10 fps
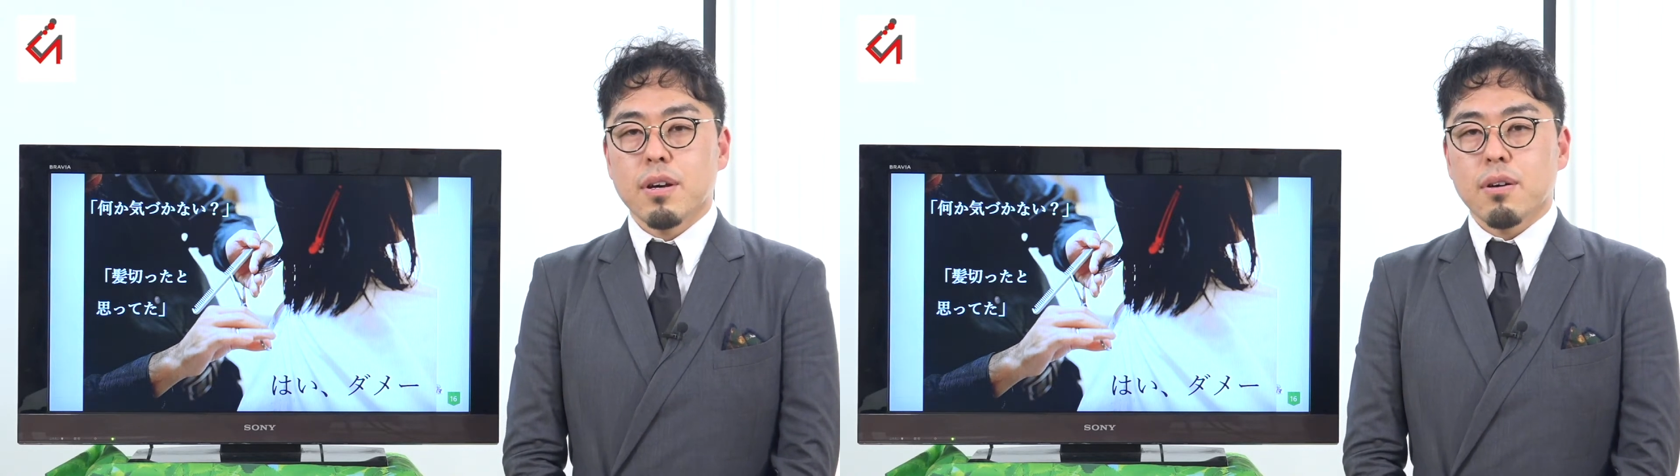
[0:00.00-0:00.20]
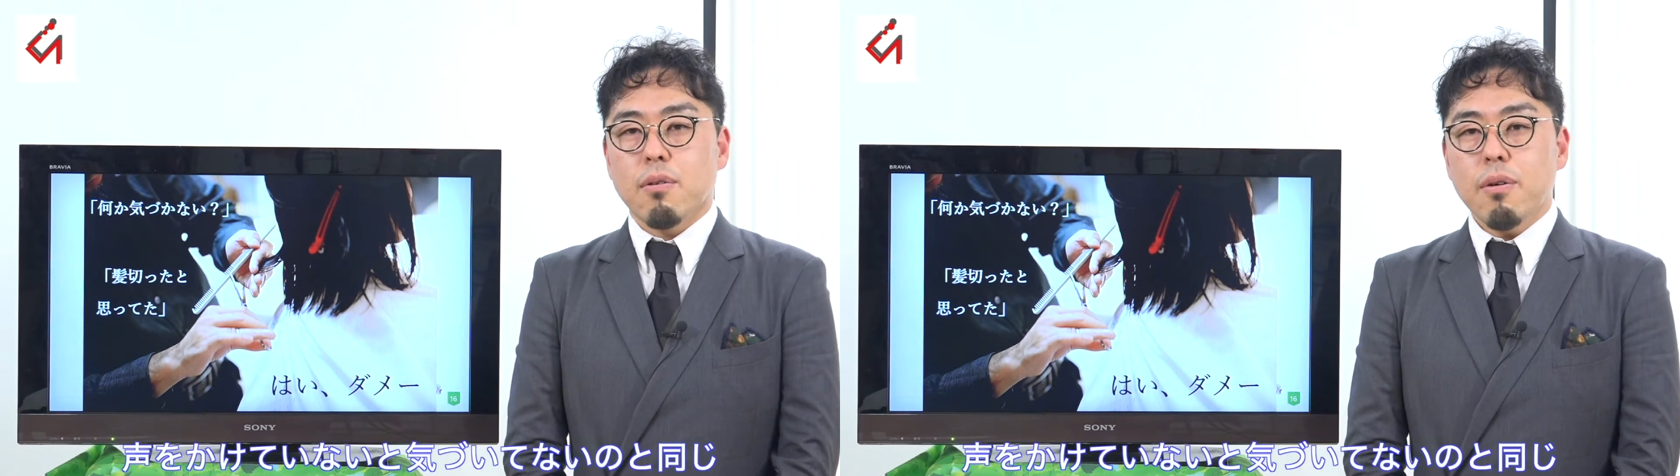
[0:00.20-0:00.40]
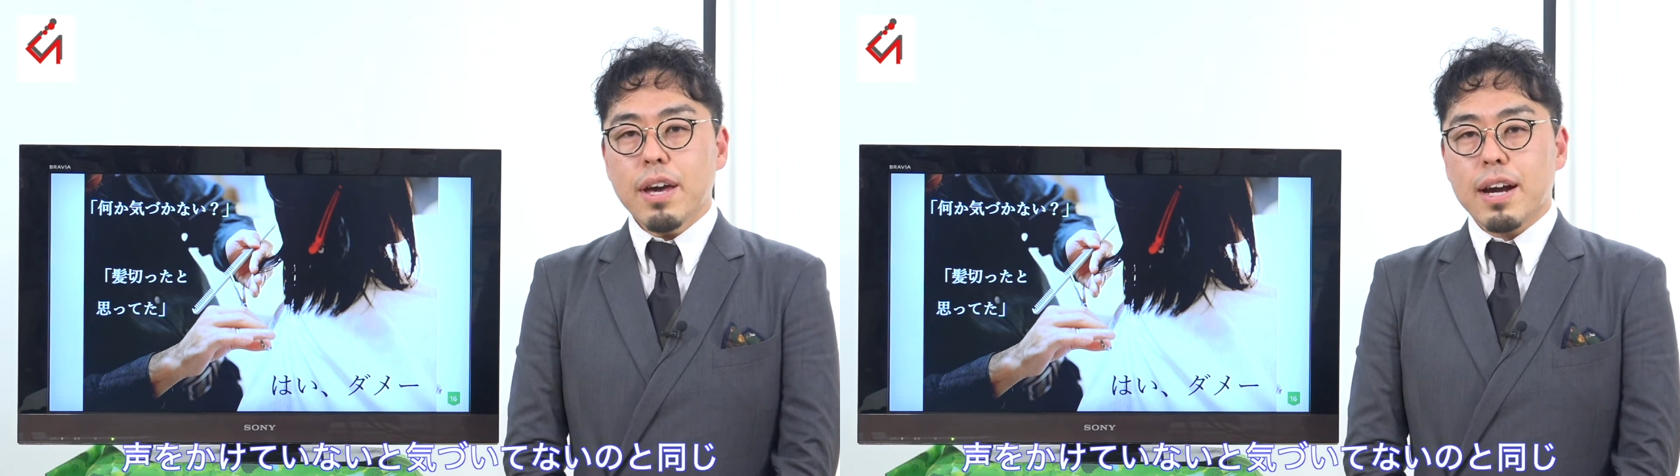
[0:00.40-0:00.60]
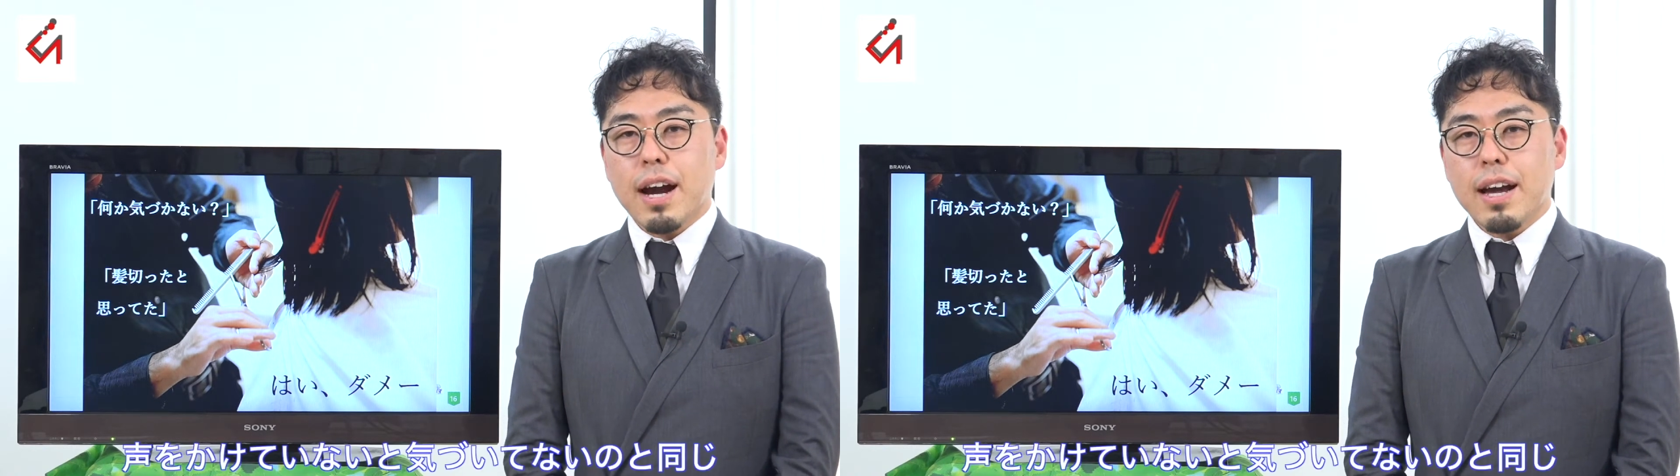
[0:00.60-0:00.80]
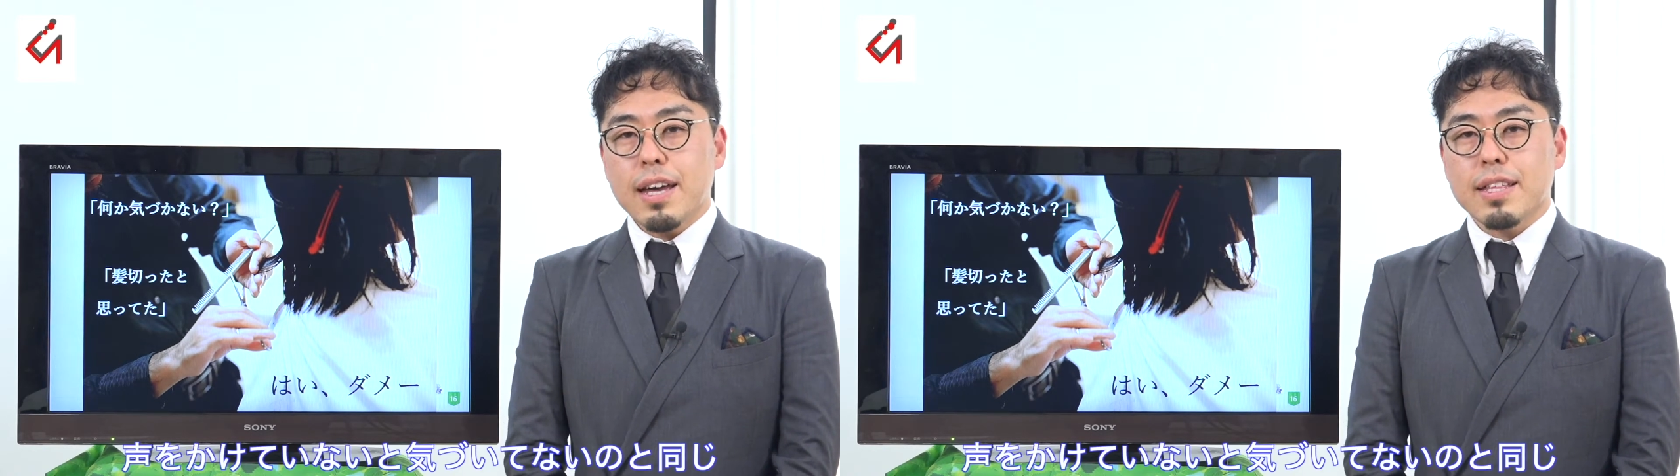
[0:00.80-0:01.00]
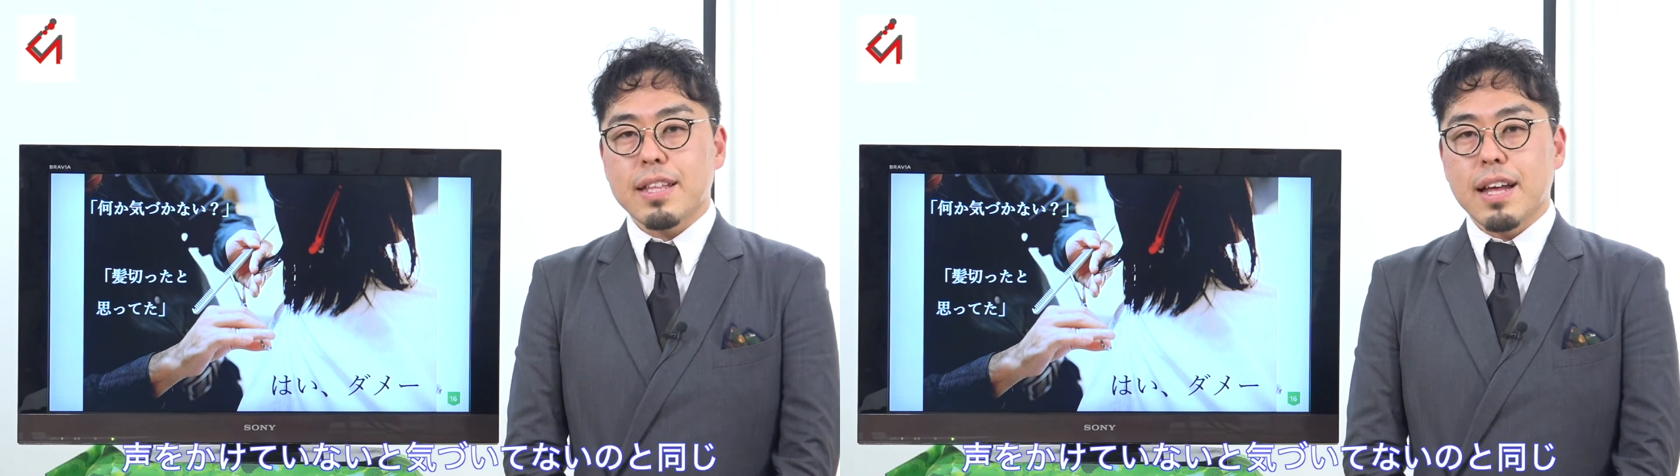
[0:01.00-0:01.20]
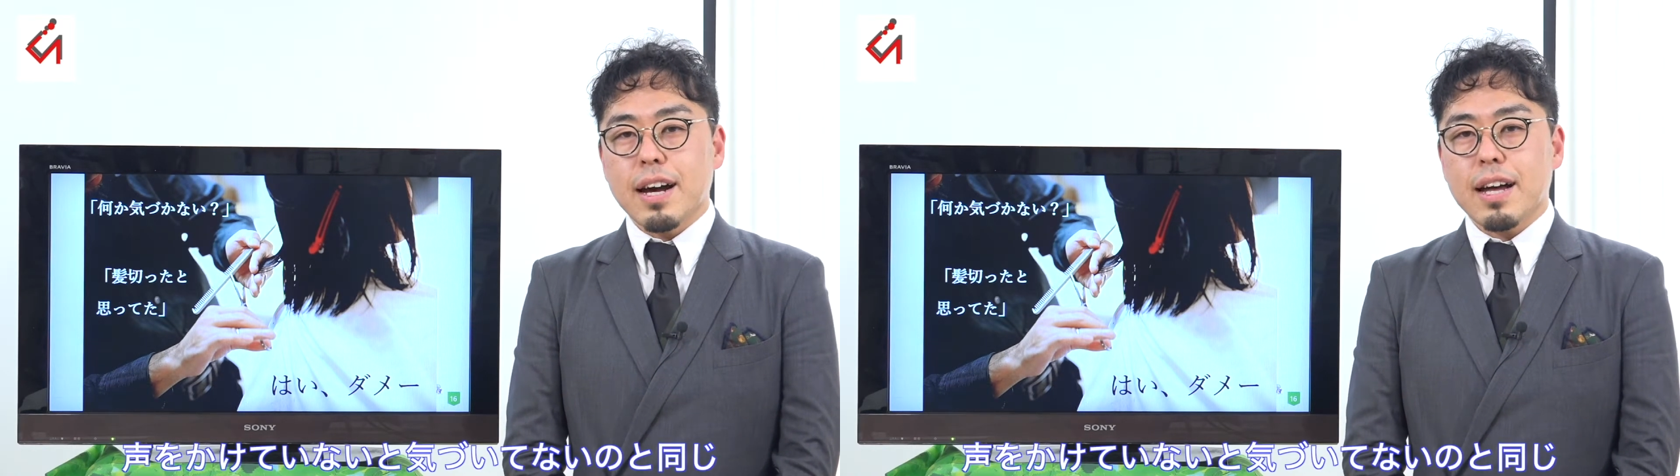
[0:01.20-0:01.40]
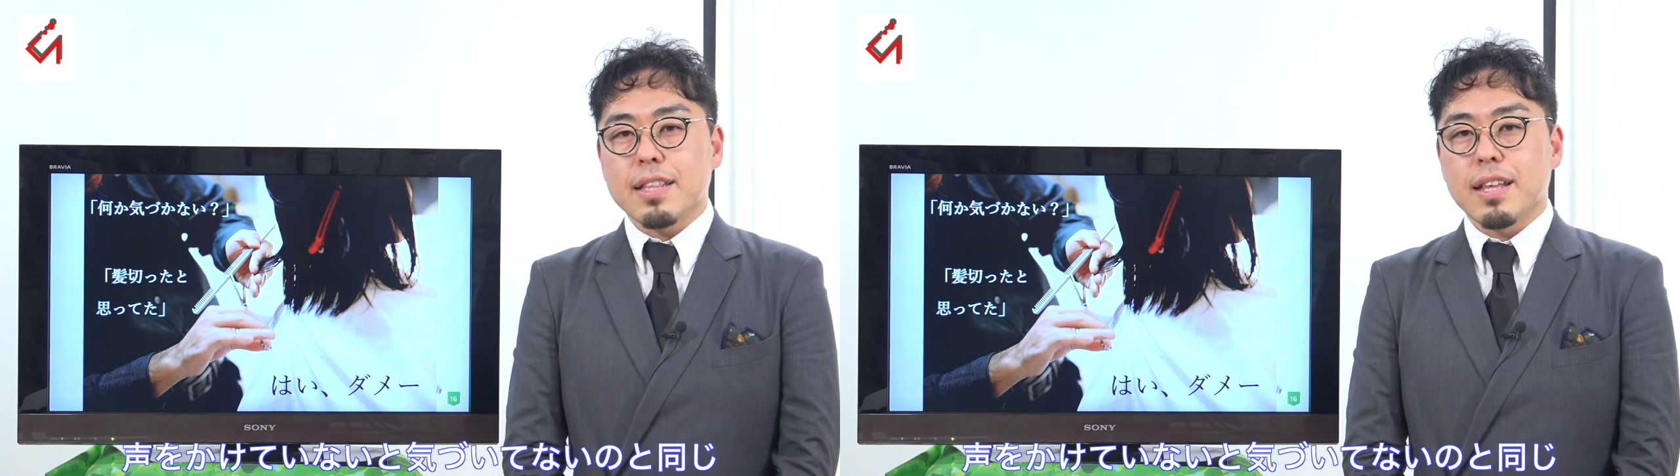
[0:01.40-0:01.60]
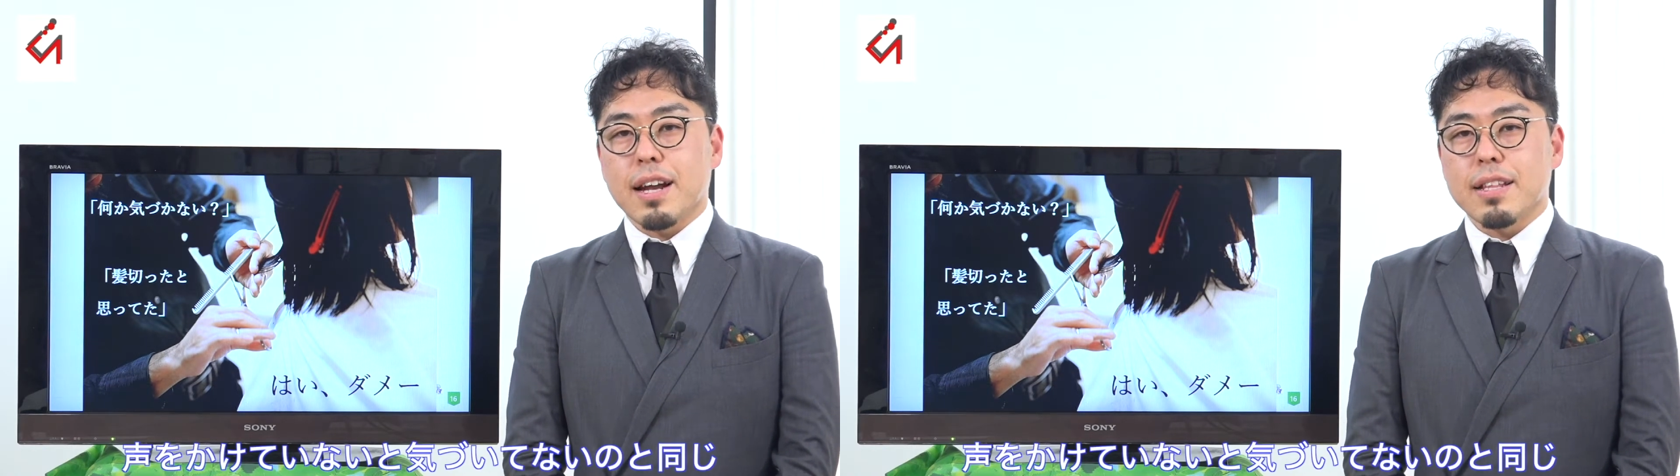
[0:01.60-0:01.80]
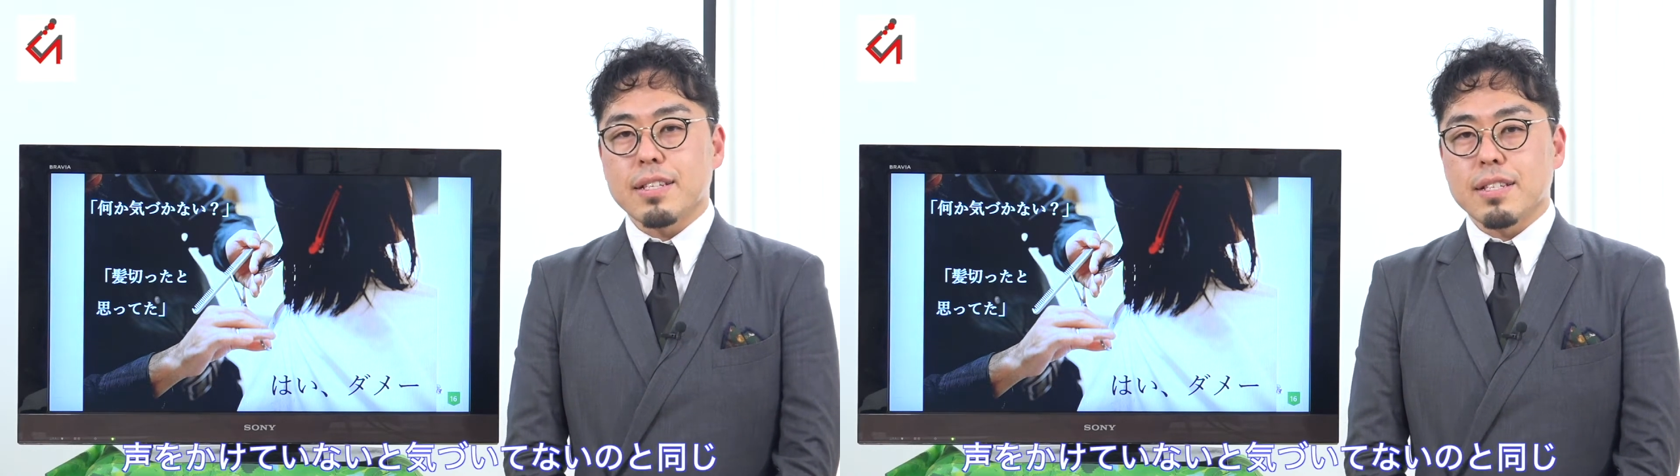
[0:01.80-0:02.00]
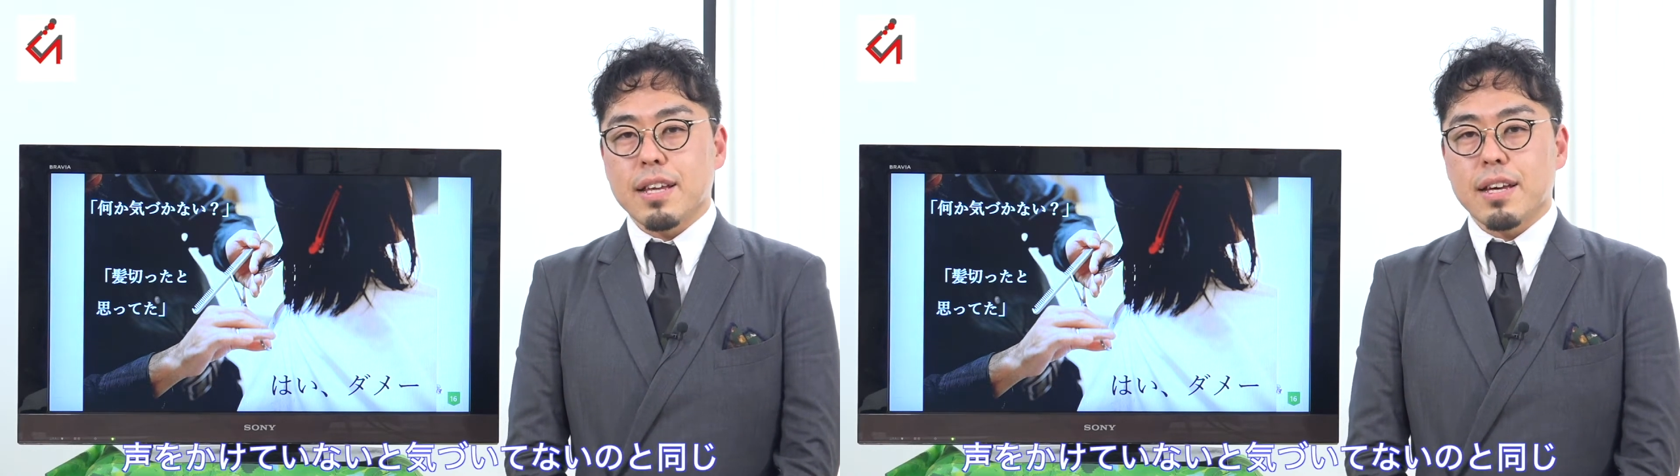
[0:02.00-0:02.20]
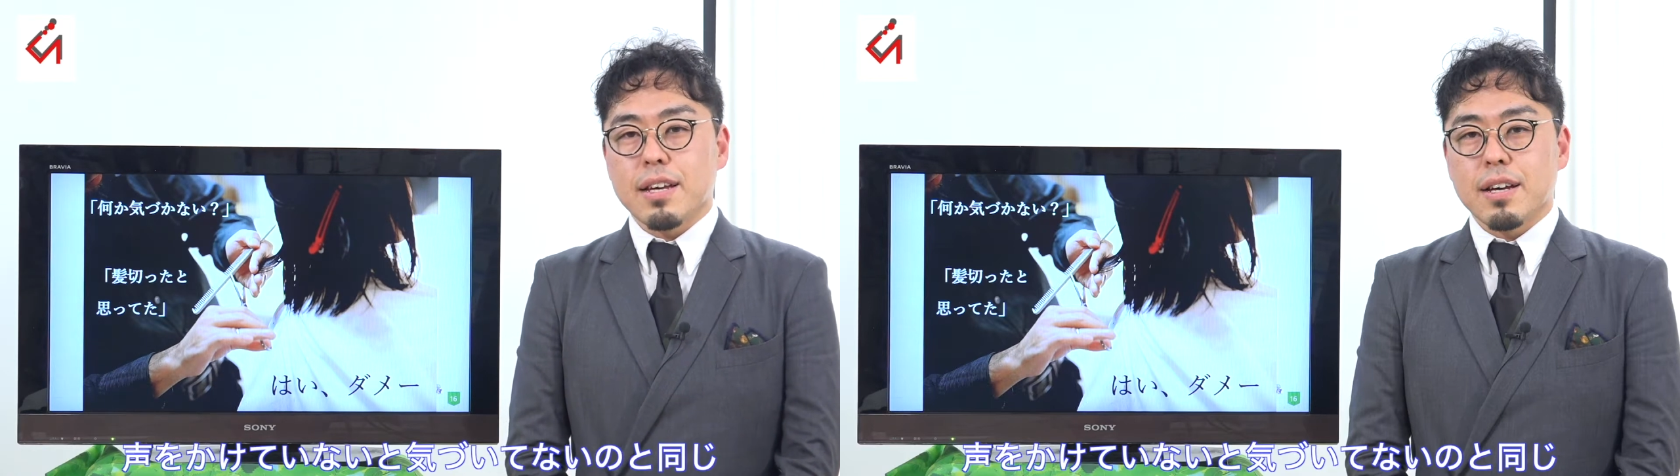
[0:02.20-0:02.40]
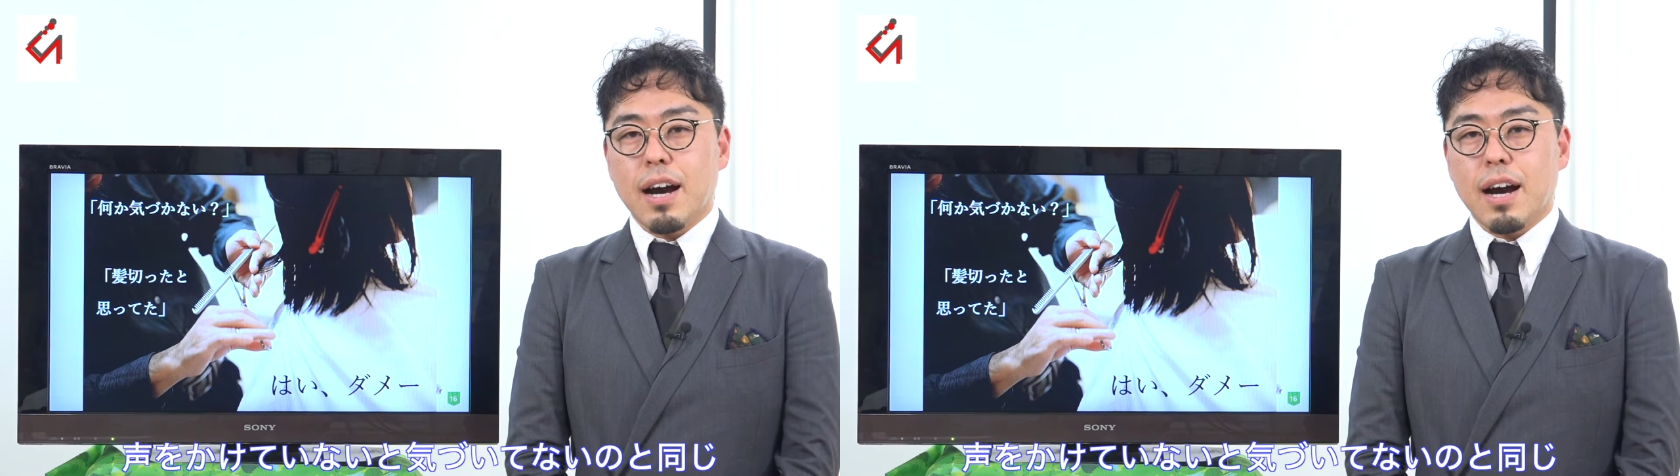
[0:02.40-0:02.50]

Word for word: 声かけてなかったらですね